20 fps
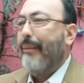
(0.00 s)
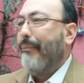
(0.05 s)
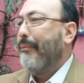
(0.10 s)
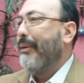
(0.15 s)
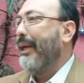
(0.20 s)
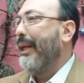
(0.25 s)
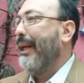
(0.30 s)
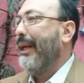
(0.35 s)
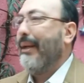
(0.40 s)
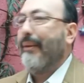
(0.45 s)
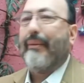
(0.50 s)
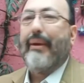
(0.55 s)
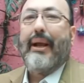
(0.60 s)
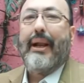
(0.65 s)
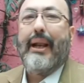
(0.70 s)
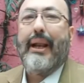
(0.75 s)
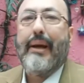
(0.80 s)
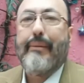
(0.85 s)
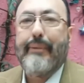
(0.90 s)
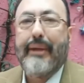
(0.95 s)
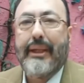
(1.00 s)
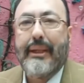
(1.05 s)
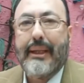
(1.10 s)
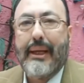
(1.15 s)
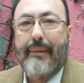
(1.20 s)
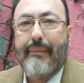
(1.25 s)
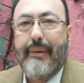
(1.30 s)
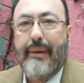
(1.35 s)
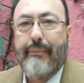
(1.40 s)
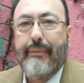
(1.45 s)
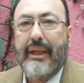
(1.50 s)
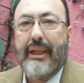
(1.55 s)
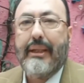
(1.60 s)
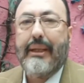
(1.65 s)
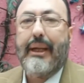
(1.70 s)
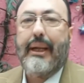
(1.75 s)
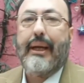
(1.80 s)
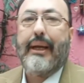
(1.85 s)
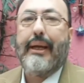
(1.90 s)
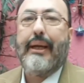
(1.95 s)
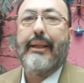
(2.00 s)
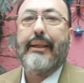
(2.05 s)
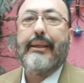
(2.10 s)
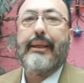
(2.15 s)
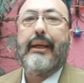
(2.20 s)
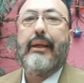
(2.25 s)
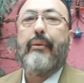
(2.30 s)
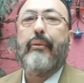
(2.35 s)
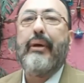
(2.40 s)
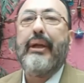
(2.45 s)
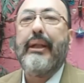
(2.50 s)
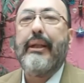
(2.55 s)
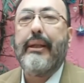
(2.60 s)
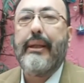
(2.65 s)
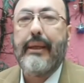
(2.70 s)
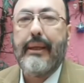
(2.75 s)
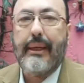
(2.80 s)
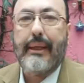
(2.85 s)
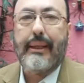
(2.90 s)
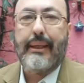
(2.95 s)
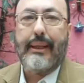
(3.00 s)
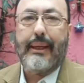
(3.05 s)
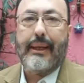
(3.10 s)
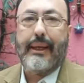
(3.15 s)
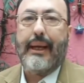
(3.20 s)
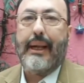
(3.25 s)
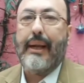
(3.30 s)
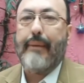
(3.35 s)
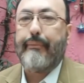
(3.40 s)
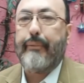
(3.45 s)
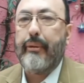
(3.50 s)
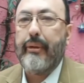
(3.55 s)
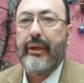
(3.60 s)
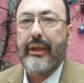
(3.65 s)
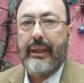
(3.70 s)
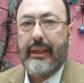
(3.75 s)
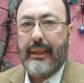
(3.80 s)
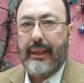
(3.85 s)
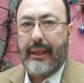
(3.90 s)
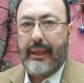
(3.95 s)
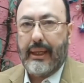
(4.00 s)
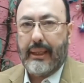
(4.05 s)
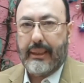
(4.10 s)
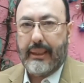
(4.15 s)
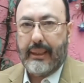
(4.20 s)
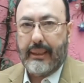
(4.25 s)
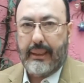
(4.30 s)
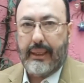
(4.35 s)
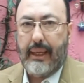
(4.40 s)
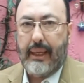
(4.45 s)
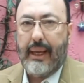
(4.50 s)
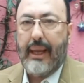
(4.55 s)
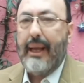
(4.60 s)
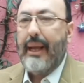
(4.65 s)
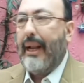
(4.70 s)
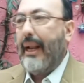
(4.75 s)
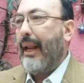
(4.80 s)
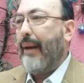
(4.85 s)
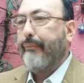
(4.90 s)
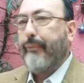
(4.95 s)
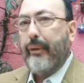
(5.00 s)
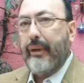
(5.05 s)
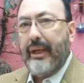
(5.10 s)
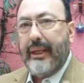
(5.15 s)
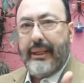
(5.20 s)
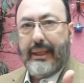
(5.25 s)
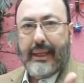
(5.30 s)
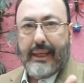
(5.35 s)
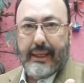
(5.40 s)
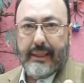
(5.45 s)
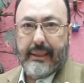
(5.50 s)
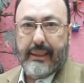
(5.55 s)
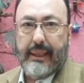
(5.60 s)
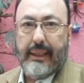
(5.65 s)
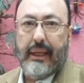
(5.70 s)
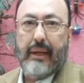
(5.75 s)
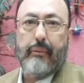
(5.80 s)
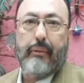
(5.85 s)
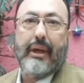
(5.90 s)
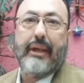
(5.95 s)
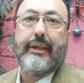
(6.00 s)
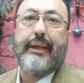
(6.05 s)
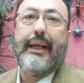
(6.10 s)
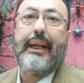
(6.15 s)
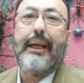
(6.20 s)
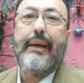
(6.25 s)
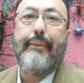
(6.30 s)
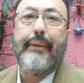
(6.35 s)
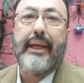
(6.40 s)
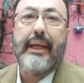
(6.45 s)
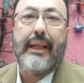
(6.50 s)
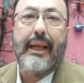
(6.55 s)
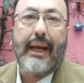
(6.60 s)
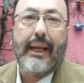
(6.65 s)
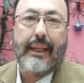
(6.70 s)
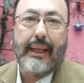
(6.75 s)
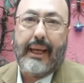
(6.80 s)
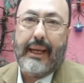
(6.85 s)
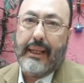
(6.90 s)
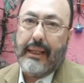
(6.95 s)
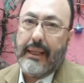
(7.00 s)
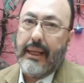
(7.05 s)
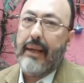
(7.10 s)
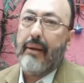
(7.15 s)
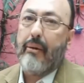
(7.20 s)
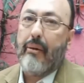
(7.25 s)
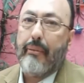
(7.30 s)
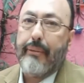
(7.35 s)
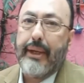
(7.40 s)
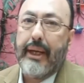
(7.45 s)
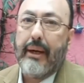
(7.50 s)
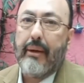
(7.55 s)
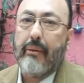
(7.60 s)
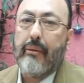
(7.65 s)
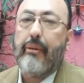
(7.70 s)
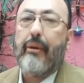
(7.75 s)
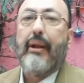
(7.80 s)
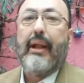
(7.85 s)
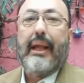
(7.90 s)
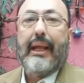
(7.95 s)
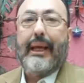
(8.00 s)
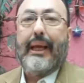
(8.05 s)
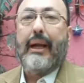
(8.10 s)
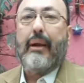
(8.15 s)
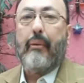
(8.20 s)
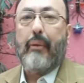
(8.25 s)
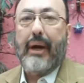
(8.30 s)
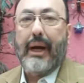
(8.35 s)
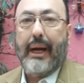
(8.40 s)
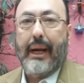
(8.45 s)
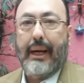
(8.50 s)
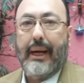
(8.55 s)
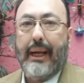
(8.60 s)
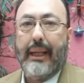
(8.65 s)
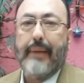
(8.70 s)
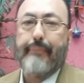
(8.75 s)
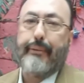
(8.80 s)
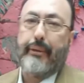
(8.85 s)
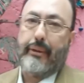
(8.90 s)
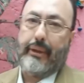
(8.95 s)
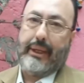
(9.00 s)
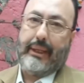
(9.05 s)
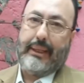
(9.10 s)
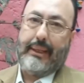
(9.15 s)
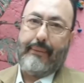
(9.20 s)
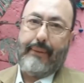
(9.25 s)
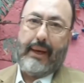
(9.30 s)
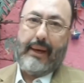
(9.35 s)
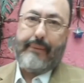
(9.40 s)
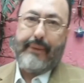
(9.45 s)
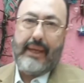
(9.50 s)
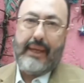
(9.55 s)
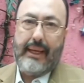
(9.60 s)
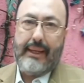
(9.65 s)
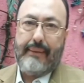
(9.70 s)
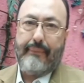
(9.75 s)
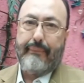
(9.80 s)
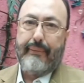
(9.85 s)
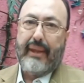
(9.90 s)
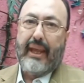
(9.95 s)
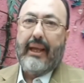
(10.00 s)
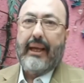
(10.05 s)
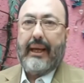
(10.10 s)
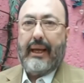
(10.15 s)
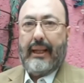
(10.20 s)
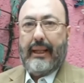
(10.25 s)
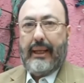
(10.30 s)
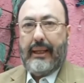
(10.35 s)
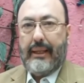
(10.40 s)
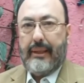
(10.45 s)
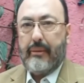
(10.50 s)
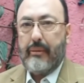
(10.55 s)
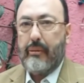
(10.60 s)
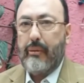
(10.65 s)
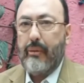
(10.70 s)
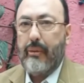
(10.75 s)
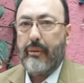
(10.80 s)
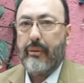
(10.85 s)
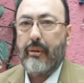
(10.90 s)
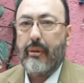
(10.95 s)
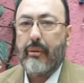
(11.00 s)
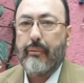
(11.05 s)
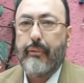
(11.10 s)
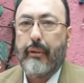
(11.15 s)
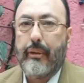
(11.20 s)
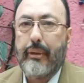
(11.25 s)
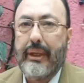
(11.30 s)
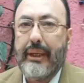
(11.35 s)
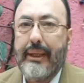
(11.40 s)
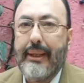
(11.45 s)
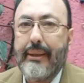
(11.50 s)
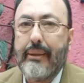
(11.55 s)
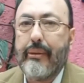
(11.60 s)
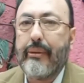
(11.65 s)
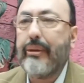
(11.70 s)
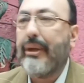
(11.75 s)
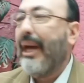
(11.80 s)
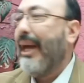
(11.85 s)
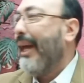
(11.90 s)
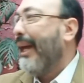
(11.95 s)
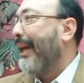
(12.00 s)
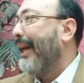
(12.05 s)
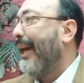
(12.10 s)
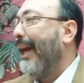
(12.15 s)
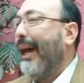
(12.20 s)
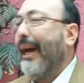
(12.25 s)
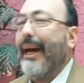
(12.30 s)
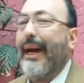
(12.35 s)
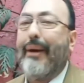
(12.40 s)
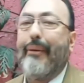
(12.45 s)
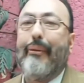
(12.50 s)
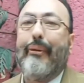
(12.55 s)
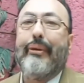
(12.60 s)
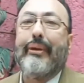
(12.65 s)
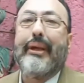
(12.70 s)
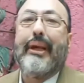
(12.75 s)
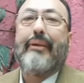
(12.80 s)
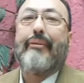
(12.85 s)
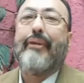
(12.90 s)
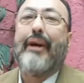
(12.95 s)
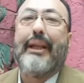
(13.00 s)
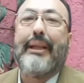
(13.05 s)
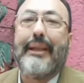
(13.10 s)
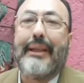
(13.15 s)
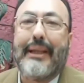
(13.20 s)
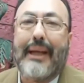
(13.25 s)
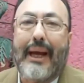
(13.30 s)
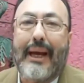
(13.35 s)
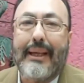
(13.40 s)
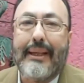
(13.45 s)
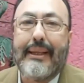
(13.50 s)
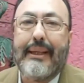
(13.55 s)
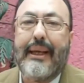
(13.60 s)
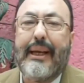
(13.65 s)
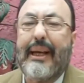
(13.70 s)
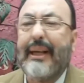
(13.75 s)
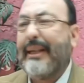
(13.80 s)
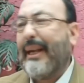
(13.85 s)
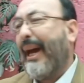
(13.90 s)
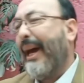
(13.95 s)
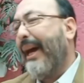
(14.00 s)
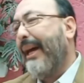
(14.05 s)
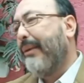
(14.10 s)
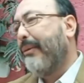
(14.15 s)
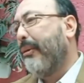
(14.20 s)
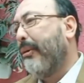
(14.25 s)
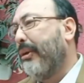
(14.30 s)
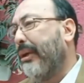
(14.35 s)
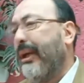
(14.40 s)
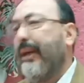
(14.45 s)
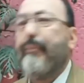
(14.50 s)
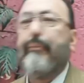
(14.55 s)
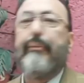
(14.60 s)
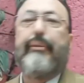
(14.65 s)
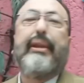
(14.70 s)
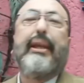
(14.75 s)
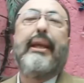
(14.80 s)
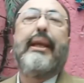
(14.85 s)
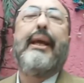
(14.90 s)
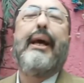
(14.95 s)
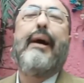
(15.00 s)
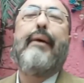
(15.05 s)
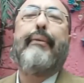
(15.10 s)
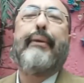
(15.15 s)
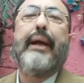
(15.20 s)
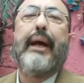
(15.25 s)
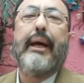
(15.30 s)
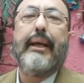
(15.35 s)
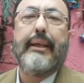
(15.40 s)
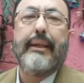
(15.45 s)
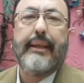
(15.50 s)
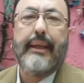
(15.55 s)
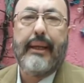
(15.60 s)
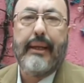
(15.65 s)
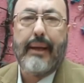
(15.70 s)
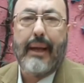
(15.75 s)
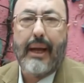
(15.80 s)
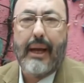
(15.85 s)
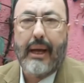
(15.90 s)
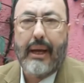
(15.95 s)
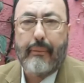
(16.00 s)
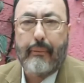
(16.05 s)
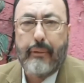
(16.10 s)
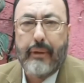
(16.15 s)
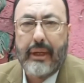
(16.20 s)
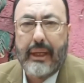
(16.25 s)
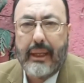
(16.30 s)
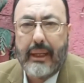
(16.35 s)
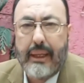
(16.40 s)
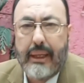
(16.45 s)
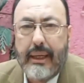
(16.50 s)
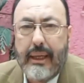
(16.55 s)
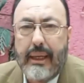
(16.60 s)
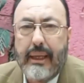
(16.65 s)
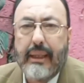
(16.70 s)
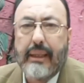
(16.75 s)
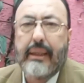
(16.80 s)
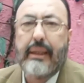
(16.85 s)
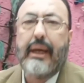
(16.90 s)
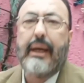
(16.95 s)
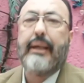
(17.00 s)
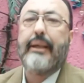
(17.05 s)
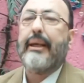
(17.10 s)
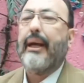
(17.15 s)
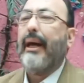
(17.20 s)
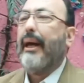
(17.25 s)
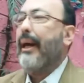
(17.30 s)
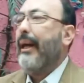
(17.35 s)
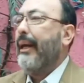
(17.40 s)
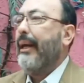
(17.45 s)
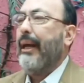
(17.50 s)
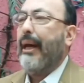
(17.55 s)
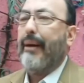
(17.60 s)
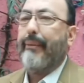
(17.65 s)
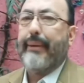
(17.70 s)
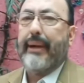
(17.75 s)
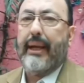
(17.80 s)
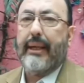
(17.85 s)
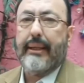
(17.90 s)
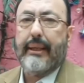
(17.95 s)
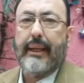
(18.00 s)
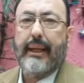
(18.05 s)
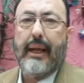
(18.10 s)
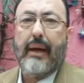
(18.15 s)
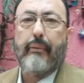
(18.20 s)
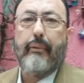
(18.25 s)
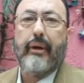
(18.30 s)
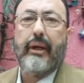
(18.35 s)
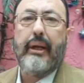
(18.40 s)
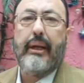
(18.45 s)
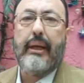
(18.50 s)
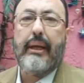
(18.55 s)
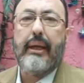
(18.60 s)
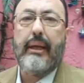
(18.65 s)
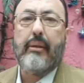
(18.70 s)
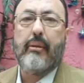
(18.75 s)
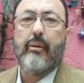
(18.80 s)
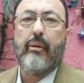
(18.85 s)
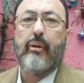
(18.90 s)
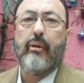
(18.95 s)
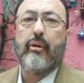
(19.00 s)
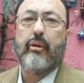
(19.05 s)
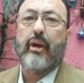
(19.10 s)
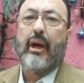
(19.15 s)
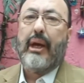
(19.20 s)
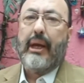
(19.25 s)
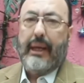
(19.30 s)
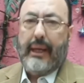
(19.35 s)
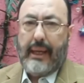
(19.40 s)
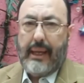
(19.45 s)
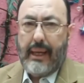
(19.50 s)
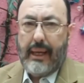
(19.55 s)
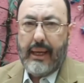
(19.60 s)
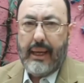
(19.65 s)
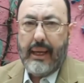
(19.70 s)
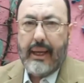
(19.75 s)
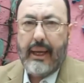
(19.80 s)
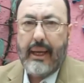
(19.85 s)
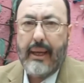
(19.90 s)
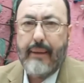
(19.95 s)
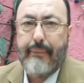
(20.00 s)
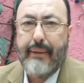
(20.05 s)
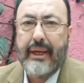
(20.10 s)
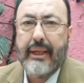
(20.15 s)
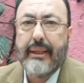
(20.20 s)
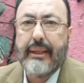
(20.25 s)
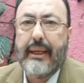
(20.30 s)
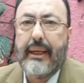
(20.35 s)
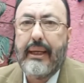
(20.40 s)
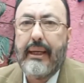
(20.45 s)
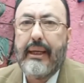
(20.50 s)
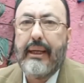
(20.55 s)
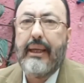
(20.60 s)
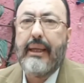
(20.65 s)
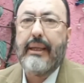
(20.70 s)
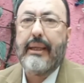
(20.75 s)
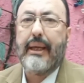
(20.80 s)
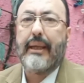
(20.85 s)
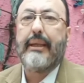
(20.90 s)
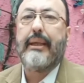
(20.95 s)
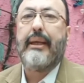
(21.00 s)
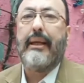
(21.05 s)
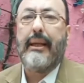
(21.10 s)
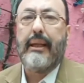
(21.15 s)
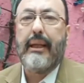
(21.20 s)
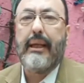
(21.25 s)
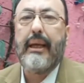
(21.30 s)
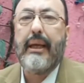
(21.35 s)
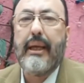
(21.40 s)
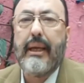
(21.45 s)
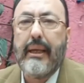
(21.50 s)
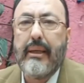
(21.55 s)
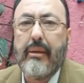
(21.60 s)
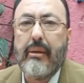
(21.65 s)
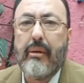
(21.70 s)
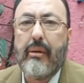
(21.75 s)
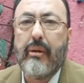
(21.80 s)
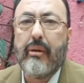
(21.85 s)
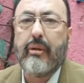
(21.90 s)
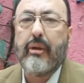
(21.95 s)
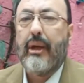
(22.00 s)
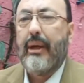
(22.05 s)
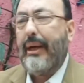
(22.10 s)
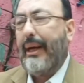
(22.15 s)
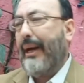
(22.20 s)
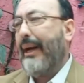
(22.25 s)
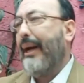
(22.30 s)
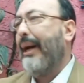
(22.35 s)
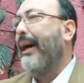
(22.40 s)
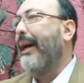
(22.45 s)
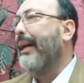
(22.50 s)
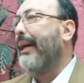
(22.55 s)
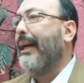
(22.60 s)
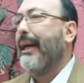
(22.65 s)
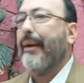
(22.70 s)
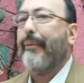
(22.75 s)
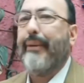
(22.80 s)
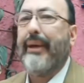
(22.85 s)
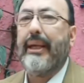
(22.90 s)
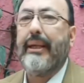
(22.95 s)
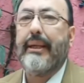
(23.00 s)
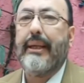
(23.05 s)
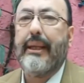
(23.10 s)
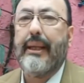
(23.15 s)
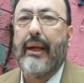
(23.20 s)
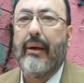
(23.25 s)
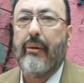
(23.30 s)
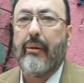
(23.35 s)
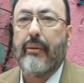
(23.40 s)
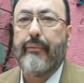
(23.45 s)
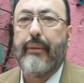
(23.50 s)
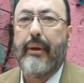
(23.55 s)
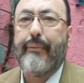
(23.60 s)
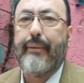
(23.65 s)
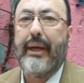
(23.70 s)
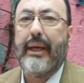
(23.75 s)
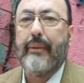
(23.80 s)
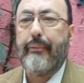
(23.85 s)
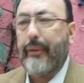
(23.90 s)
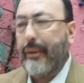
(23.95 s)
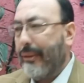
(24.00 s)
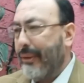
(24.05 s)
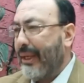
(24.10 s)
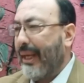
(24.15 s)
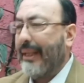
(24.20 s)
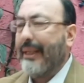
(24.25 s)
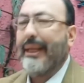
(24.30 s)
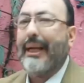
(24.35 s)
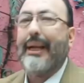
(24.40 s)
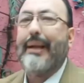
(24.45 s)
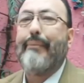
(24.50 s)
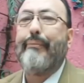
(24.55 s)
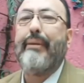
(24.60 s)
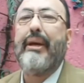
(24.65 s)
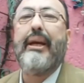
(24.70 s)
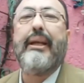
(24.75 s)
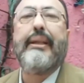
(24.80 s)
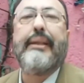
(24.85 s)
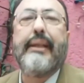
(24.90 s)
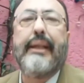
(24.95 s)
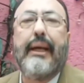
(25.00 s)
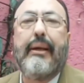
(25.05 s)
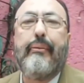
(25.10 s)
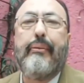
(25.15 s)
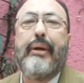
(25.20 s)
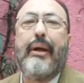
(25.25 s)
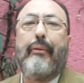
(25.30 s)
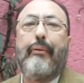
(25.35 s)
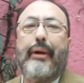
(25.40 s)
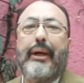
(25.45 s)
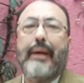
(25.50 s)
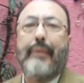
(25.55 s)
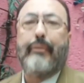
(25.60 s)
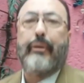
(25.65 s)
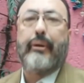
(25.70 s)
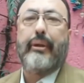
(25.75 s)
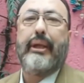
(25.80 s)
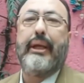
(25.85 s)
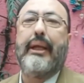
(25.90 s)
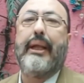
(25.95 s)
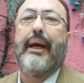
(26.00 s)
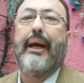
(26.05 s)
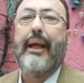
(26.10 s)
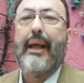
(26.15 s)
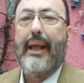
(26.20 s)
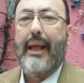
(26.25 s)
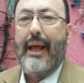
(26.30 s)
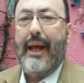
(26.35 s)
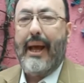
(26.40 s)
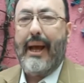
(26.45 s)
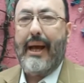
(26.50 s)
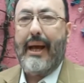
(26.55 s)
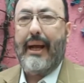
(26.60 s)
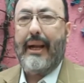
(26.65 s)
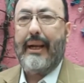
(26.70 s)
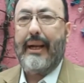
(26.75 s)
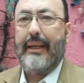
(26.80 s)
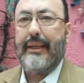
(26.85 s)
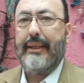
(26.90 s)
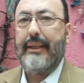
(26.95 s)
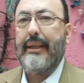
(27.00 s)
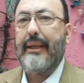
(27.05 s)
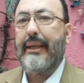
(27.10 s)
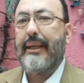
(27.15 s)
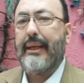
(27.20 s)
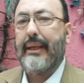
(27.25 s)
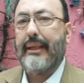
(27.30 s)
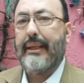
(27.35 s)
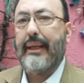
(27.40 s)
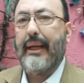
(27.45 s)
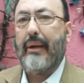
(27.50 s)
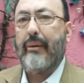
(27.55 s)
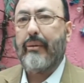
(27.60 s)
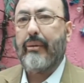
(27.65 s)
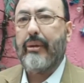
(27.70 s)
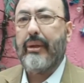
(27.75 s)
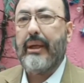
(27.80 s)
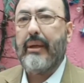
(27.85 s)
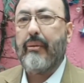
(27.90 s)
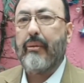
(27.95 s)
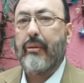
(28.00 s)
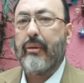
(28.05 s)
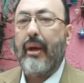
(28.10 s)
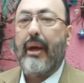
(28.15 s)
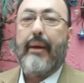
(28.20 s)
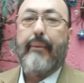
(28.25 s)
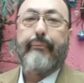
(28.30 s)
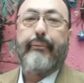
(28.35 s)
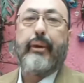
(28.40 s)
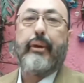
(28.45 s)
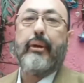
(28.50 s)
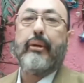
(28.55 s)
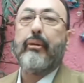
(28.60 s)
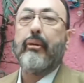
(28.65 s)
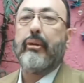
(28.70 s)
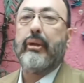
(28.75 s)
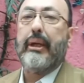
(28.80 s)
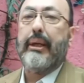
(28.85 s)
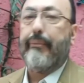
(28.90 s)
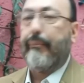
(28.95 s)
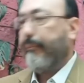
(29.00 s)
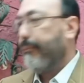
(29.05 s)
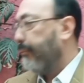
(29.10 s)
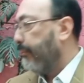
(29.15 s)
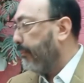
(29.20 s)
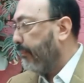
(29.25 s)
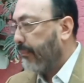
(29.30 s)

Miren, lamentablemente la gente no entiende que la política es así. La política es tener una celebridad en el gobierno que no haga nada, pero que se vea bien, que dé discursos bonitos, que haga cosas fantásticas. Ah, eso sí, que abracen a abuelitas, que abracen a abuelitos, que eh, besen niñas y niños, ay, que besen a los bebés, bueno, que hasta le metan una buena mordida a las niñas y a los niños. Pero eso sí,